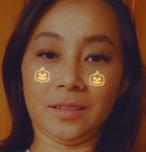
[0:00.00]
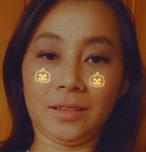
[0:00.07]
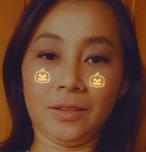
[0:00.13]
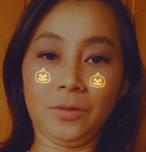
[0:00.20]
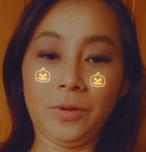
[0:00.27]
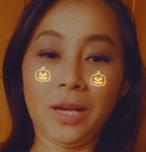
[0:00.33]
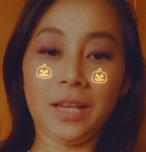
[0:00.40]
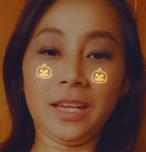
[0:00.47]

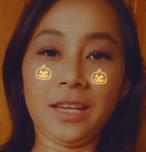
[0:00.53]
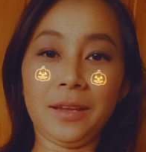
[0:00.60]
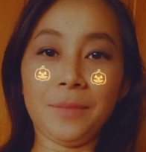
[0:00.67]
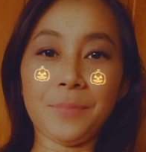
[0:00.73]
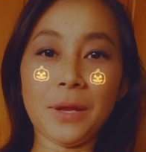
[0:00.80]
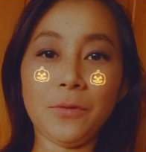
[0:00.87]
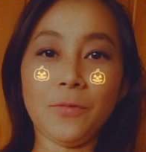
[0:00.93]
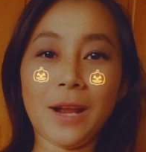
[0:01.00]
วันนี้
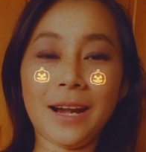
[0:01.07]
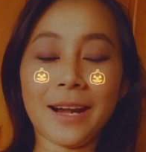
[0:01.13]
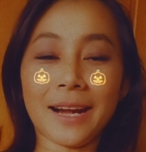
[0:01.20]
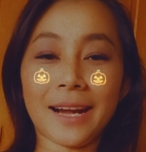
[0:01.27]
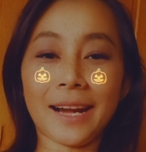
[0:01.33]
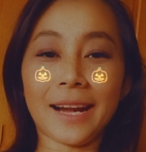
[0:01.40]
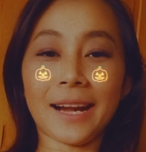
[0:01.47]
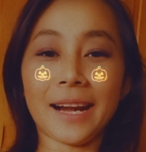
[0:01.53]
เป็นวัน
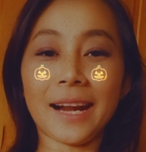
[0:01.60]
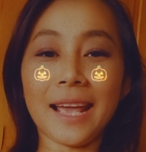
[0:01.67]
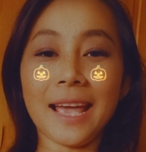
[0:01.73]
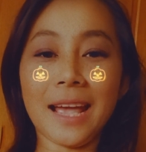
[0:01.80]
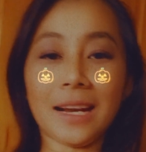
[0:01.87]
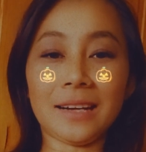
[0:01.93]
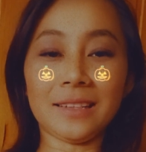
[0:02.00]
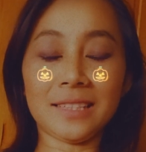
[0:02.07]
แรก
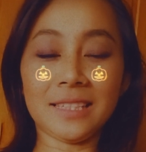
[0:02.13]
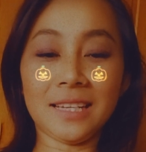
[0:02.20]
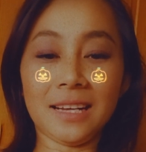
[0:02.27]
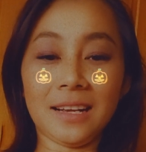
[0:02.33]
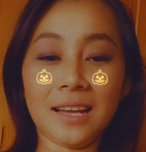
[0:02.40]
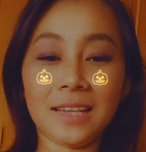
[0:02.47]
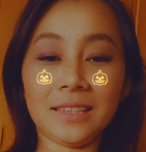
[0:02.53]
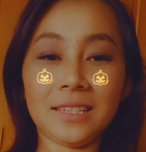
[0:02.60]
เลยนะ
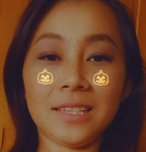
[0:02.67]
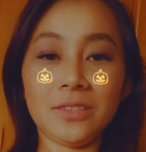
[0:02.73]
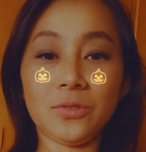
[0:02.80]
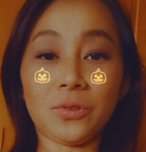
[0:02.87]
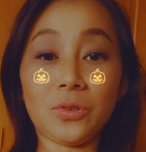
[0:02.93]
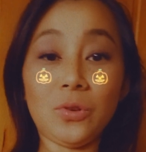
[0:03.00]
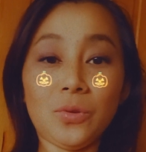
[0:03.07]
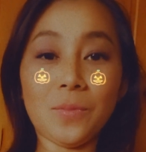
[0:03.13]
คะที่หยุด
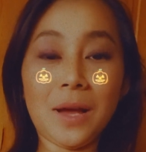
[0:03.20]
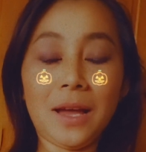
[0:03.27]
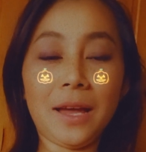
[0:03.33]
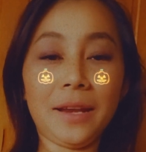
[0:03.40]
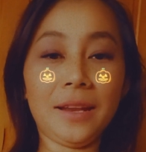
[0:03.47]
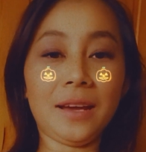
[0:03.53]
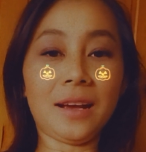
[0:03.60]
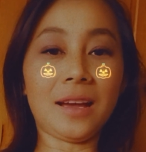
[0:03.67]
อยู่บ้าน
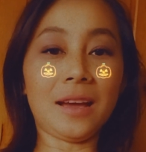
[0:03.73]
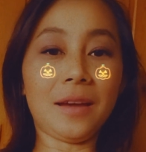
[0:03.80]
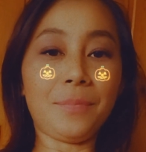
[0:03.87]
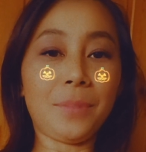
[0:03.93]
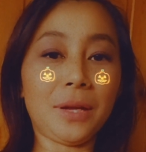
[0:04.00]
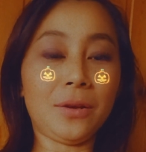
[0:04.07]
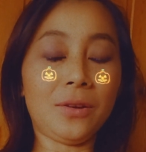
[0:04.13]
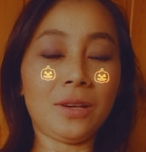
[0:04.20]
นะคะเป็
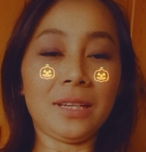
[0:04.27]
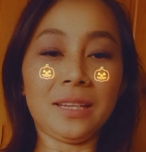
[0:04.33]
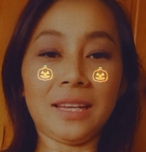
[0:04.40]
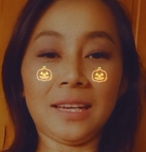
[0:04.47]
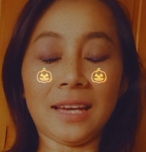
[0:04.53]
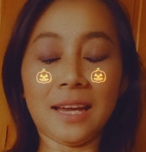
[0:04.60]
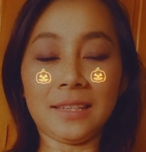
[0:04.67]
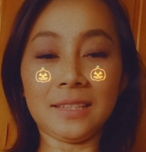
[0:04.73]
นฮอลิเด
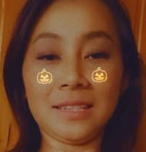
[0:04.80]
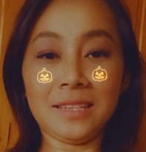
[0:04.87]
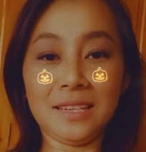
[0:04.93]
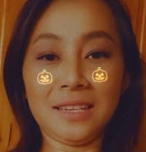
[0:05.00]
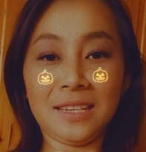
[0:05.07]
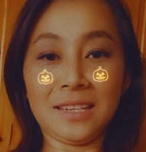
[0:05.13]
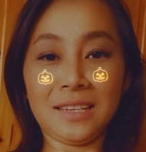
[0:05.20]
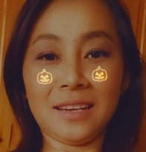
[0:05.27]
ย์อาทิตย์
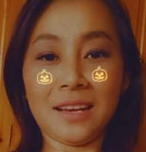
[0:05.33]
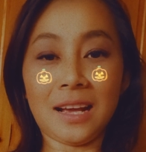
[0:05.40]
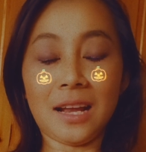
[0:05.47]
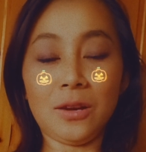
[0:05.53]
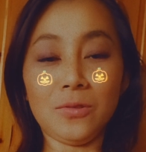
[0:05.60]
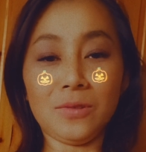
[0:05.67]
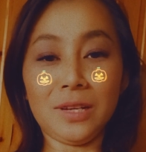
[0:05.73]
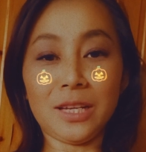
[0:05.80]
นี้นะคะโร
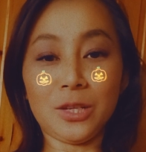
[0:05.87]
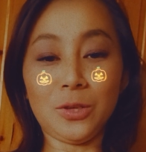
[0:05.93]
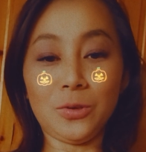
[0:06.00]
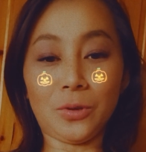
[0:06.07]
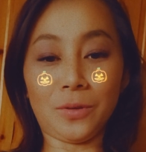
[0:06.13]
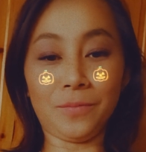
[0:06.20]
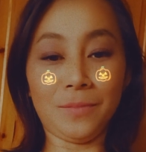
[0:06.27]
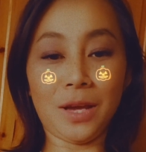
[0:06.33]
งเรียนหยุด
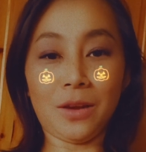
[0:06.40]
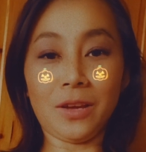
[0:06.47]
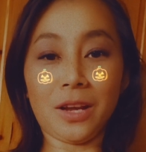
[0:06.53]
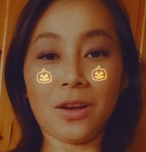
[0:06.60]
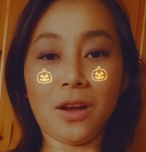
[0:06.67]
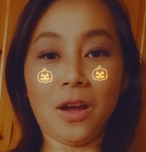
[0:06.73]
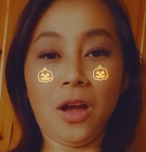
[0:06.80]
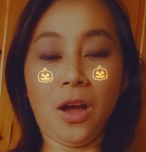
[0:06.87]
แม่อ้อย
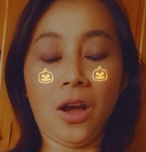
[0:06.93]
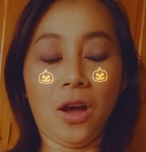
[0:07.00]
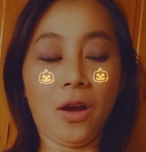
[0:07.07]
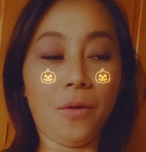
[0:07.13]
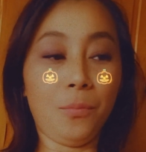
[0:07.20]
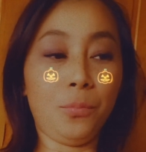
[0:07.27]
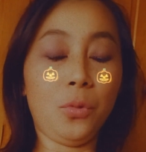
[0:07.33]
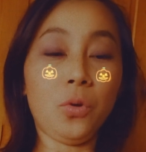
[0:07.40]
ก็
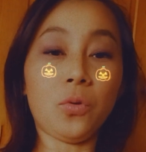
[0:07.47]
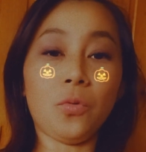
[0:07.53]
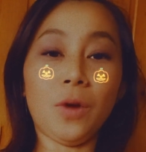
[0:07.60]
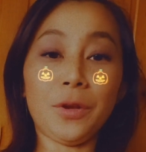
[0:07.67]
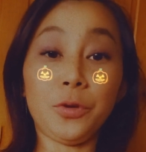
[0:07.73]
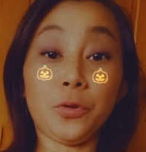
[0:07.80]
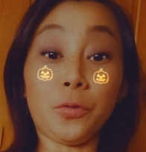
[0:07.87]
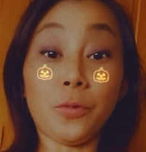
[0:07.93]
บุ๊กวัน
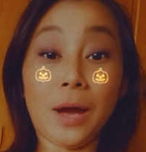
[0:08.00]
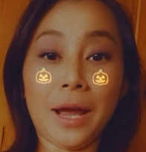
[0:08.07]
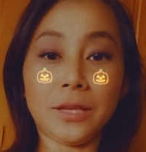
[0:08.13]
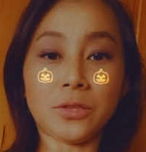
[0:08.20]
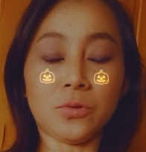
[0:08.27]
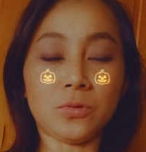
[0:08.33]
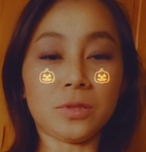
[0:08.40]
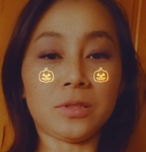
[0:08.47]
หยุดไว้ต
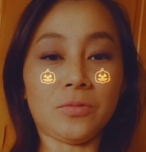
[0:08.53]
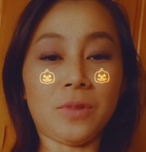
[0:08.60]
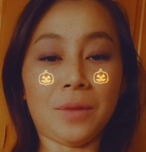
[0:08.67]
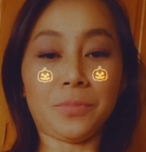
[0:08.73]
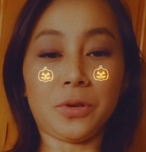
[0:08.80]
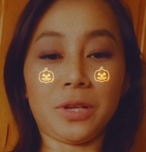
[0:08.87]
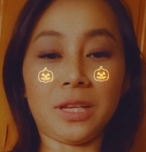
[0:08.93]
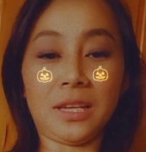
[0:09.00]
รงจังหวะพ
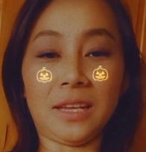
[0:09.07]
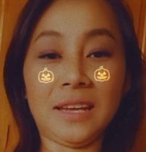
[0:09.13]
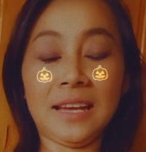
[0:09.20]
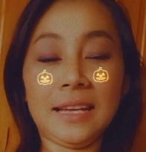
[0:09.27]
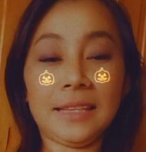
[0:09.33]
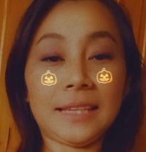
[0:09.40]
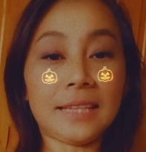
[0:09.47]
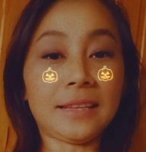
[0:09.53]
อดี
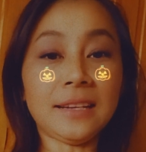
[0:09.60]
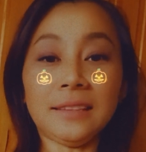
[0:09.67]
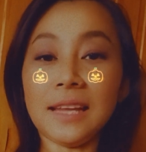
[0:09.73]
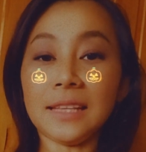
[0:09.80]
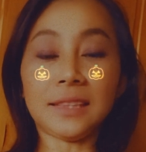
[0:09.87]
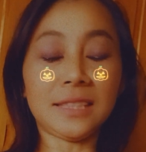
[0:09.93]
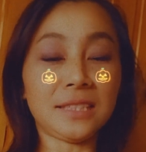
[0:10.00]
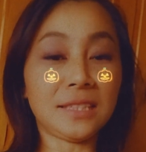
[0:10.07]
แต่ตั้งแต่
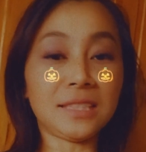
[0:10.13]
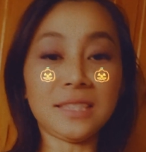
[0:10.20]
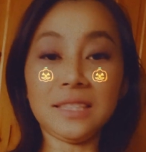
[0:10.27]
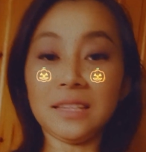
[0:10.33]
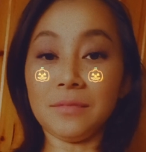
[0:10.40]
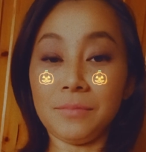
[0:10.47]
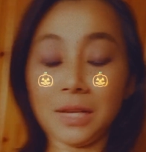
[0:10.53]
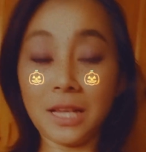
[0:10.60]
ตื่นขึ้น
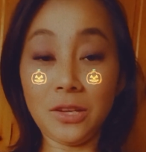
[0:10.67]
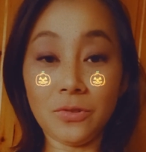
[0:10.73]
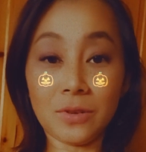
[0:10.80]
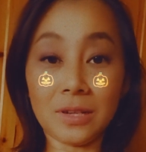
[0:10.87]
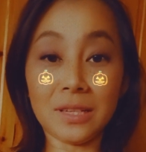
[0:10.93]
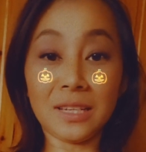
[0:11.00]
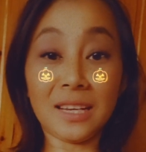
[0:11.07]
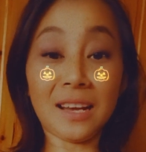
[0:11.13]
ยังไม่ได้หยุด
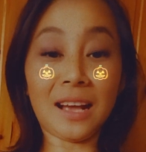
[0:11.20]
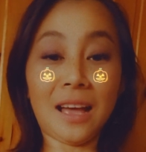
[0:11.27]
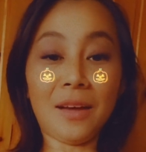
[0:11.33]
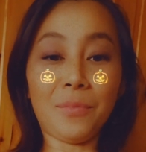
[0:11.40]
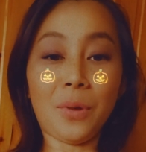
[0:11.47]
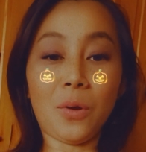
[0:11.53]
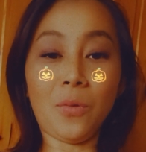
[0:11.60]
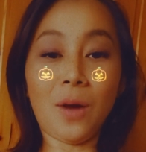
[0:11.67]
เลยนะคะ
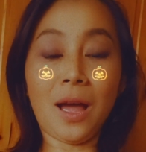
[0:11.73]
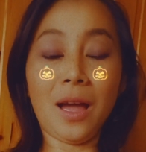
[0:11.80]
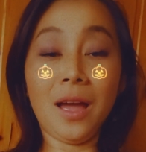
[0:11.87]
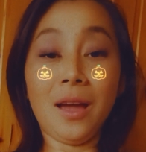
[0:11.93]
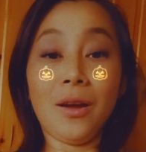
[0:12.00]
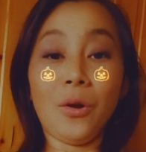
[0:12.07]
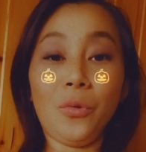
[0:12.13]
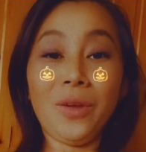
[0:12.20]
เพราะว่า
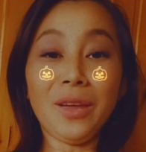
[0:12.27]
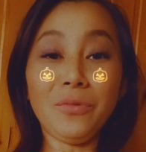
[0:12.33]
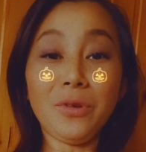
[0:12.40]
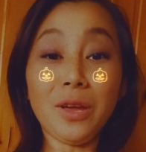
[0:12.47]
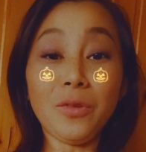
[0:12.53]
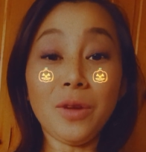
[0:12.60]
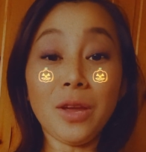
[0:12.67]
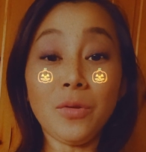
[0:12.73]
วิ่งวิ่
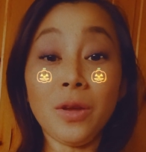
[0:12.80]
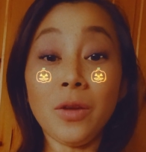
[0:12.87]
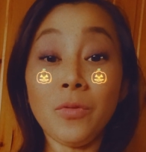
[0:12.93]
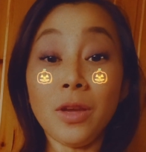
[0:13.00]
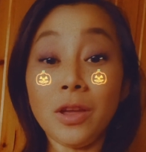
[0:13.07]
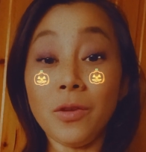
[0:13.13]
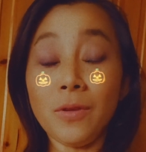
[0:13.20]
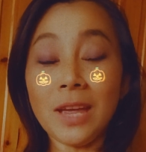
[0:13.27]
งวิ่งวิ่ง
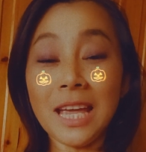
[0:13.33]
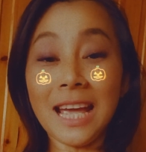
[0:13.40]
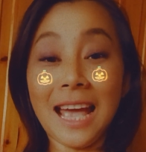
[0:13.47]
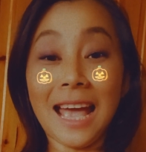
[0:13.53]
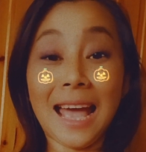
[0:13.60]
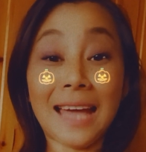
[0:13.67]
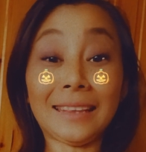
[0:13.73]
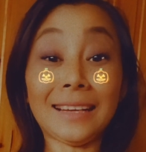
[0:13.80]
วิ่งวิ่ง
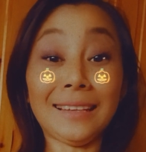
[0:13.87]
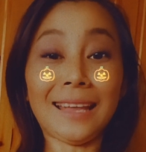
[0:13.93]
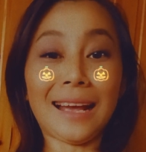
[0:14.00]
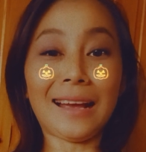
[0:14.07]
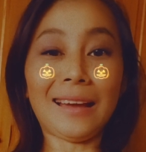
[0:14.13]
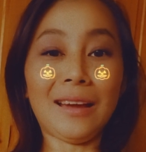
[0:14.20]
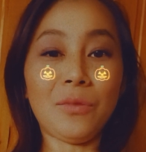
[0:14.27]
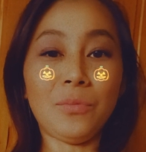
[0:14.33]
หาตั้งแต่
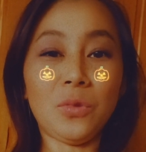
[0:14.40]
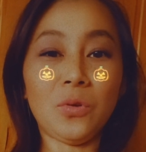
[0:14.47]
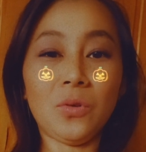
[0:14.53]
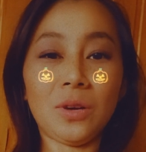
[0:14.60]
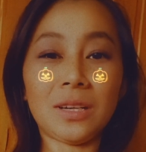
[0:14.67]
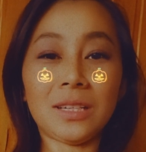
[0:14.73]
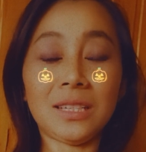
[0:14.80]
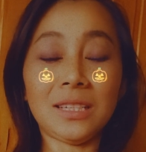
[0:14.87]
9ก้าโมง
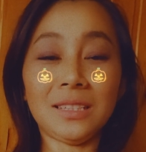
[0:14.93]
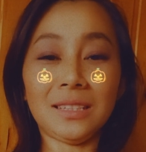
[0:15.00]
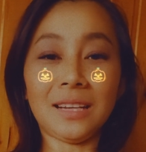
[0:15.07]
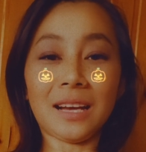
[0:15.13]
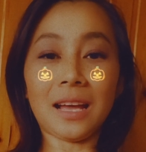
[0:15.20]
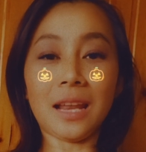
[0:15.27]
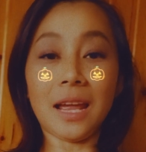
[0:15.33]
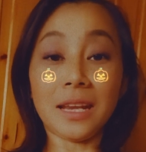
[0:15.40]
ครึ่งนะ
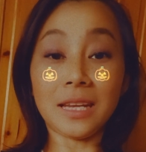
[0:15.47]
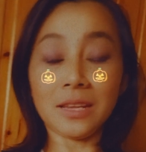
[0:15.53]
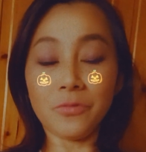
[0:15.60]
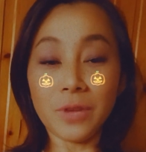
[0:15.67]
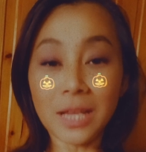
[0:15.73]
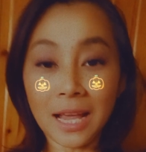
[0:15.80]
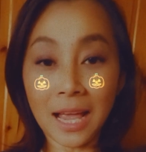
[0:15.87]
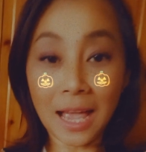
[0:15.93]
คะอันนี้
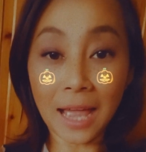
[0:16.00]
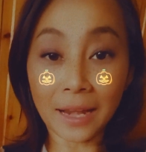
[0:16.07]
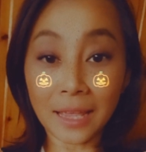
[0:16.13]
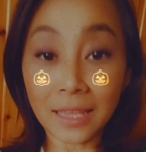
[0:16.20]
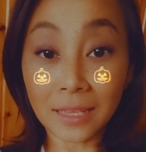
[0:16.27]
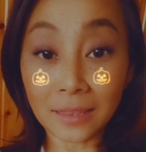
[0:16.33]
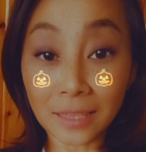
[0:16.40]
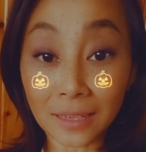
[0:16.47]
วิ่งหาใน
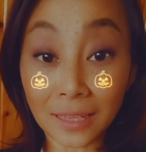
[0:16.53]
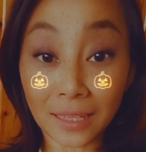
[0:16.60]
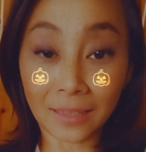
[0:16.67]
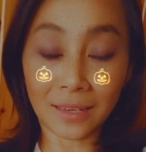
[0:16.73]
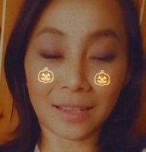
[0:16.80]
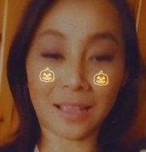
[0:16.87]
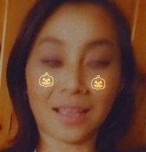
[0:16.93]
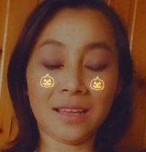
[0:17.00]
อินเทอร์เน็ต
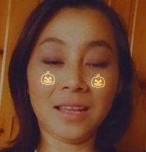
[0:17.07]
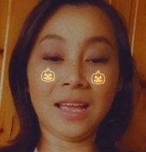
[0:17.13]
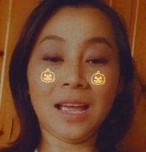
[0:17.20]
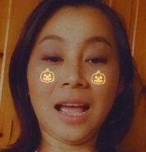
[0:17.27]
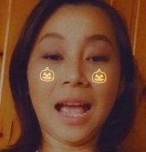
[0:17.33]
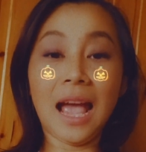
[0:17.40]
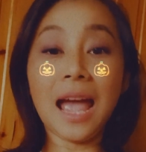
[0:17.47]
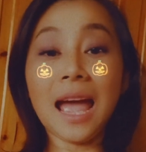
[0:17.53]
นะคะ
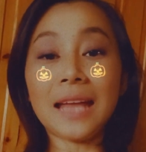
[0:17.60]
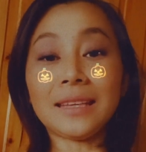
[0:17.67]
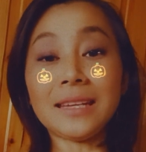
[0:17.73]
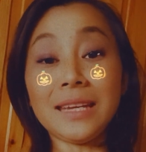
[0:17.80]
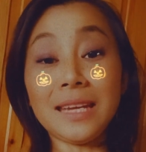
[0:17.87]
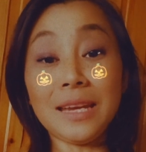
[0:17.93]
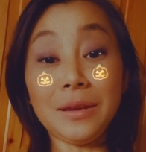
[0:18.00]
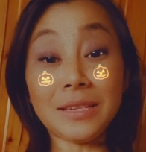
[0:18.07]
หา
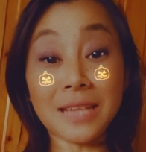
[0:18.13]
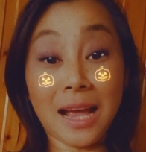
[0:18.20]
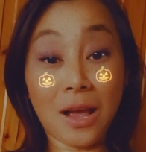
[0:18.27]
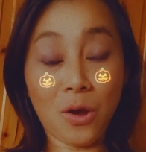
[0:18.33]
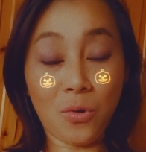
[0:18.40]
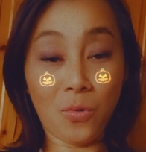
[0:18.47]
ที่เช่า